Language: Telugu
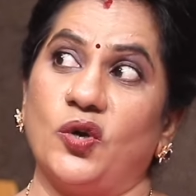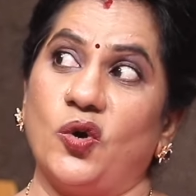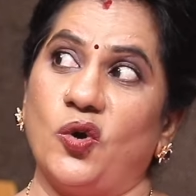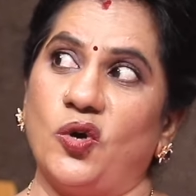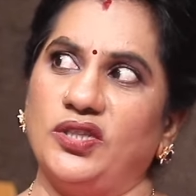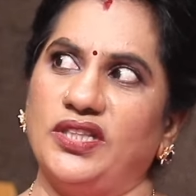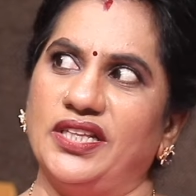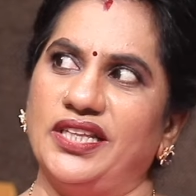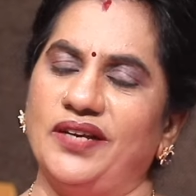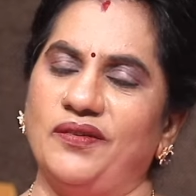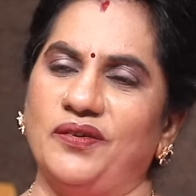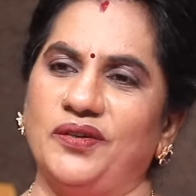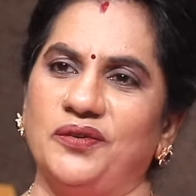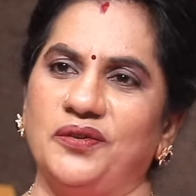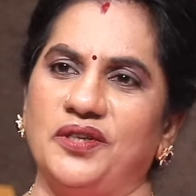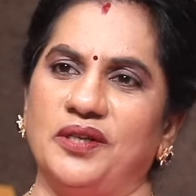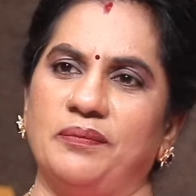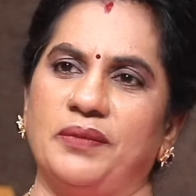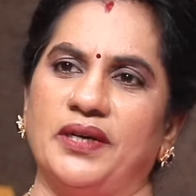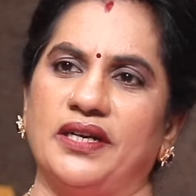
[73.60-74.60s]
కొత్తది ఏమైనా
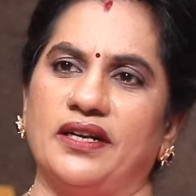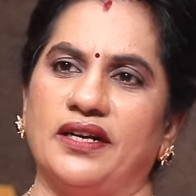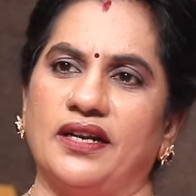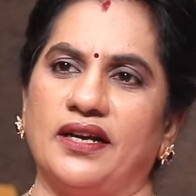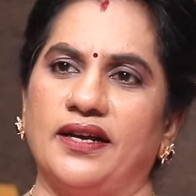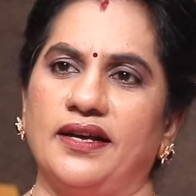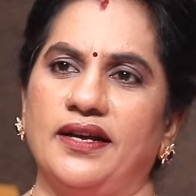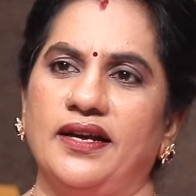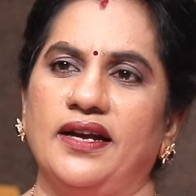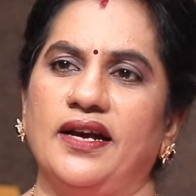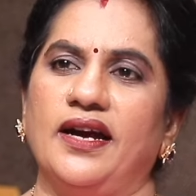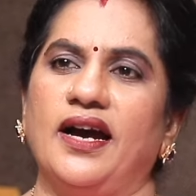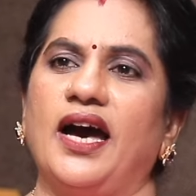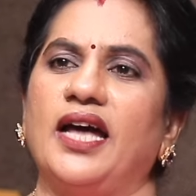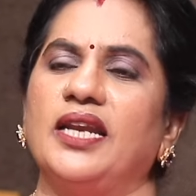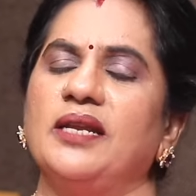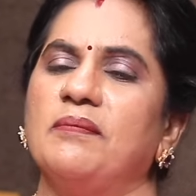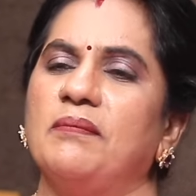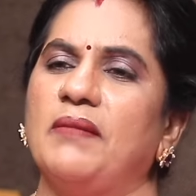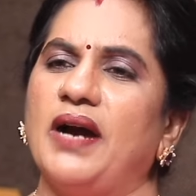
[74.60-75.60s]
ఉంటే పట్రా
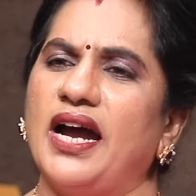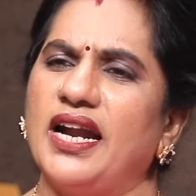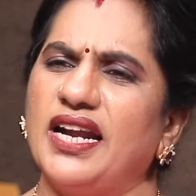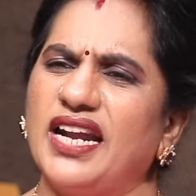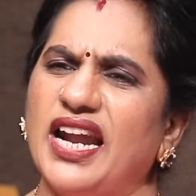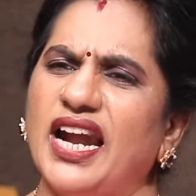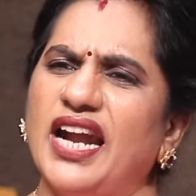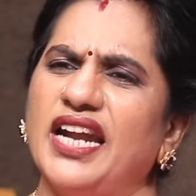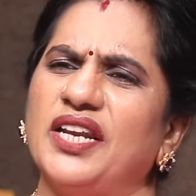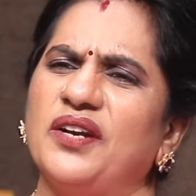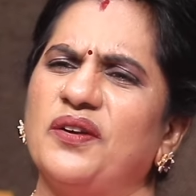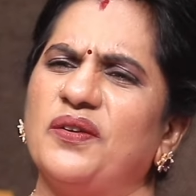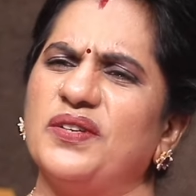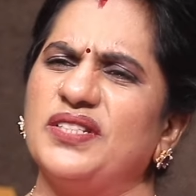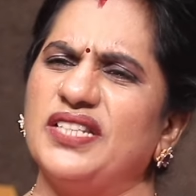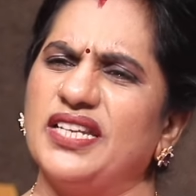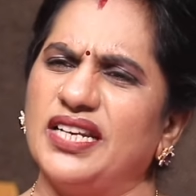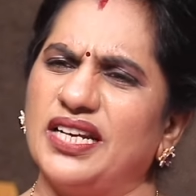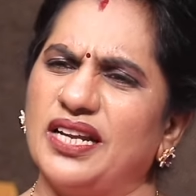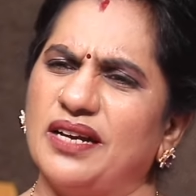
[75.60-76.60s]
అని మాట్లాడిన
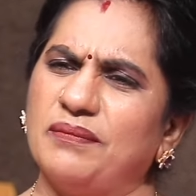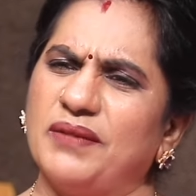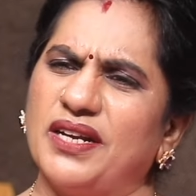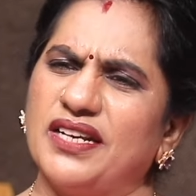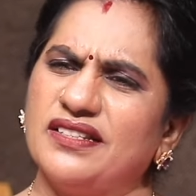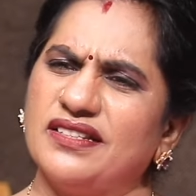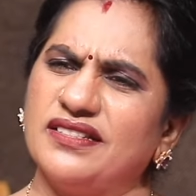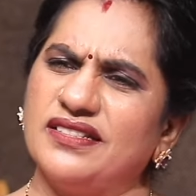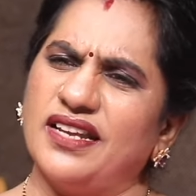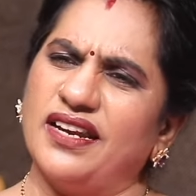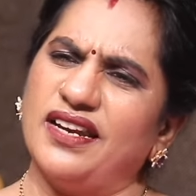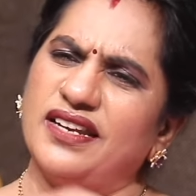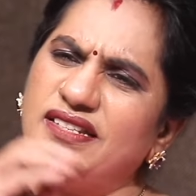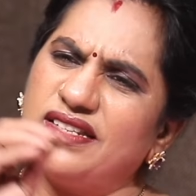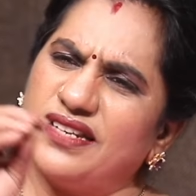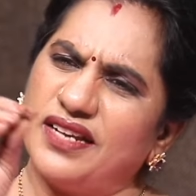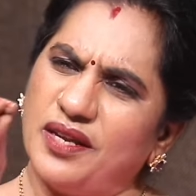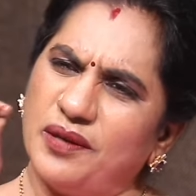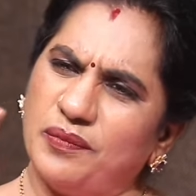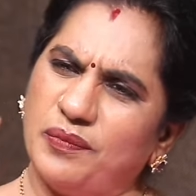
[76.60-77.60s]
రోజే నా మనసు
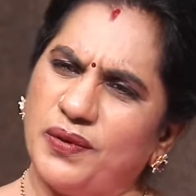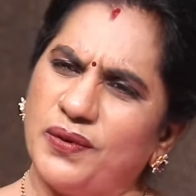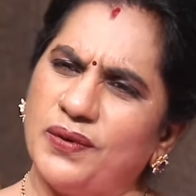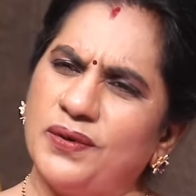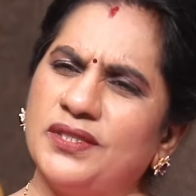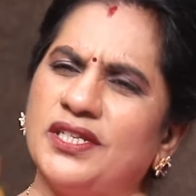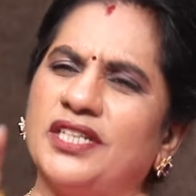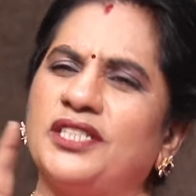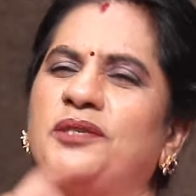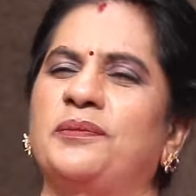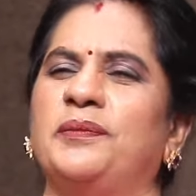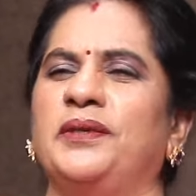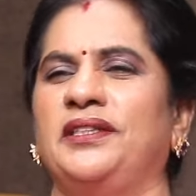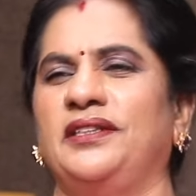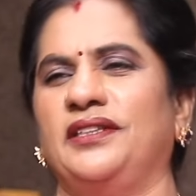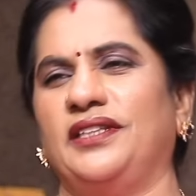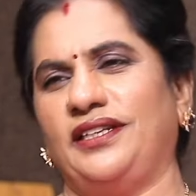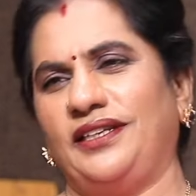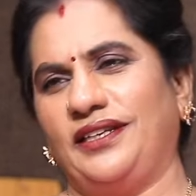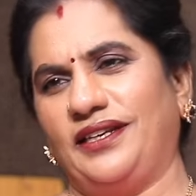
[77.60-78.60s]
జర్నలిస్ట్గా ఎప్పుడో
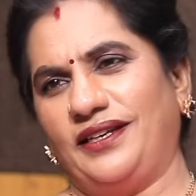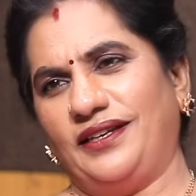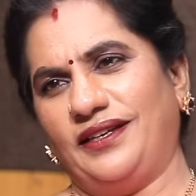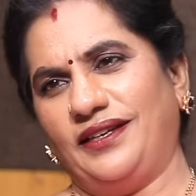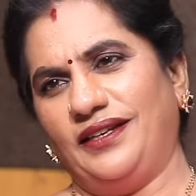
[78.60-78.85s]
చచ్చిపోయింది అయ్యా